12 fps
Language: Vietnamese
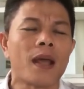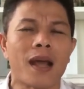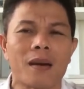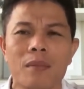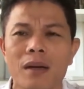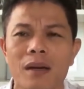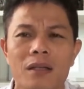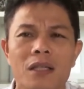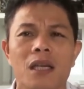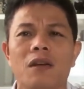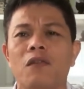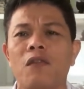anh mới đi
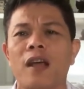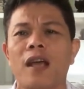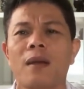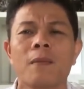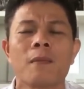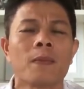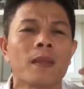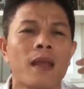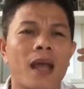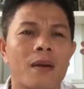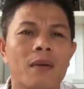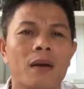xin phép
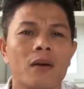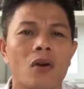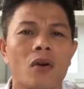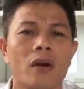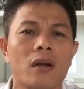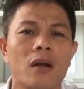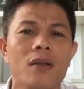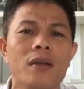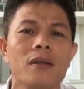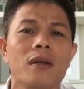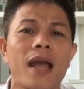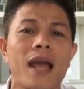anh rồi, rồi có
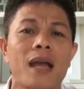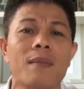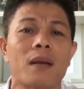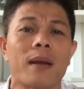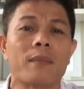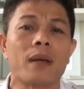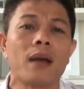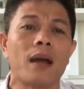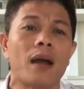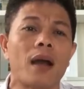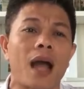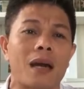những dự án mà các bạn biết
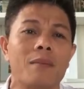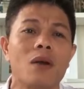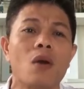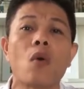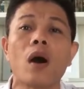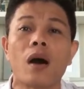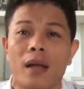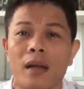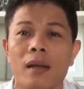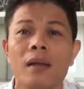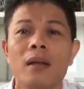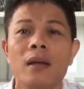anh bị hụt hơi
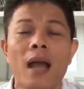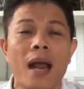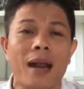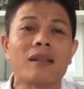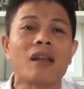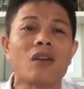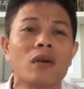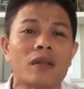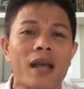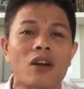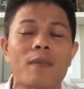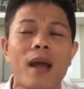á anh lấy tiền của
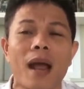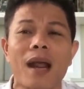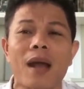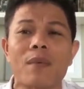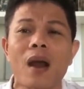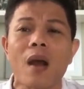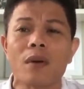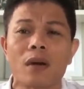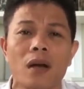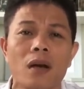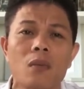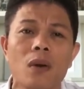người ta rồi mà anh làm không được đó.